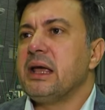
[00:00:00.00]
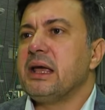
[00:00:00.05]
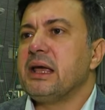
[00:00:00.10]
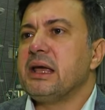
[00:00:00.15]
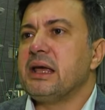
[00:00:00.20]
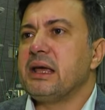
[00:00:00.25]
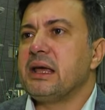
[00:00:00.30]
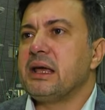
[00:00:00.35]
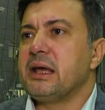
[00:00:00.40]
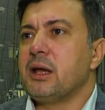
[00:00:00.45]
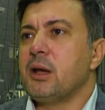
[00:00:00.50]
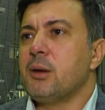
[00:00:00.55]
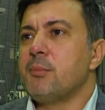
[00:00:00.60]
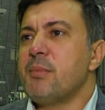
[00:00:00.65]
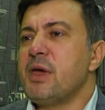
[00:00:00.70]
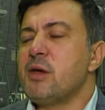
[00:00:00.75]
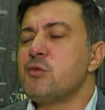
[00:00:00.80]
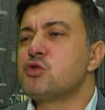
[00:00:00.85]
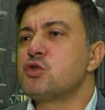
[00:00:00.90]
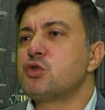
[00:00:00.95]
e,
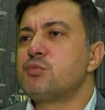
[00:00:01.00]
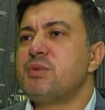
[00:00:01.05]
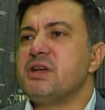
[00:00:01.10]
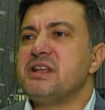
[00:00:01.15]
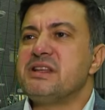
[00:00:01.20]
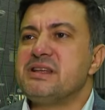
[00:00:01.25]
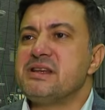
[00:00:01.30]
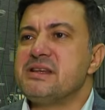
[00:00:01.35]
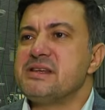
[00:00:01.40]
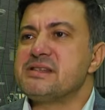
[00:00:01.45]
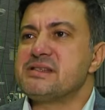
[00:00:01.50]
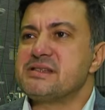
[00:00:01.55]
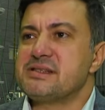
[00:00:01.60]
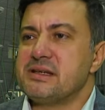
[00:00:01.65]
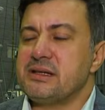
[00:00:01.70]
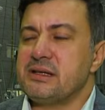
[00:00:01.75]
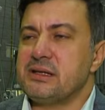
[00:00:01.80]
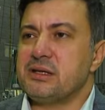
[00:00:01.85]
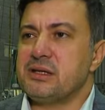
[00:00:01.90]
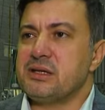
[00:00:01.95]
mevcut bildiğiniz
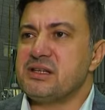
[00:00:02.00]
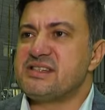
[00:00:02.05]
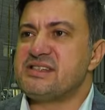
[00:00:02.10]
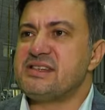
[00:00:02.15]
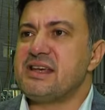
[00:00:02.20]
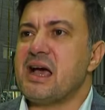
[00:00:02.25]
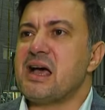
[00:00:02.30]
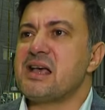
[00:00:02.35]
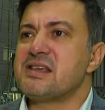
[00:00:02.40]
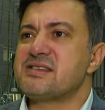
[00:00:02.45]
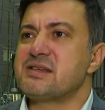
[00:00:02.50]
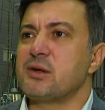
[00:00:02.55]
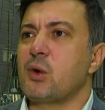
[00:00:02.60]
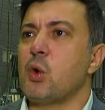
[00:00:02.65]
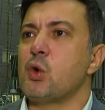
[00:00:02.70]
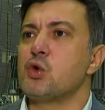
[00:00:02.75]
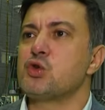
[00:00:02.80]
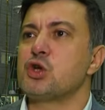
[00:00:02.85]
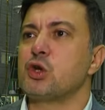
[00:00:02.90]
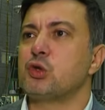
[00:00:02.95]
e, siyasi
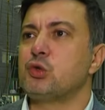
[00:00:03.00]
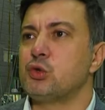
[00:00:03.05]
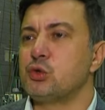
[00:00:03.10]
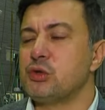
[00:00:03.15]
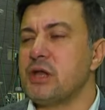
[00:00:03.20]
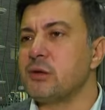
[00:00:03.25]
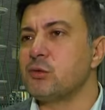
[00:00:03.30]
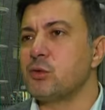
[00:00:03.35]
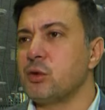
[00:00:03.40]
konjöktürden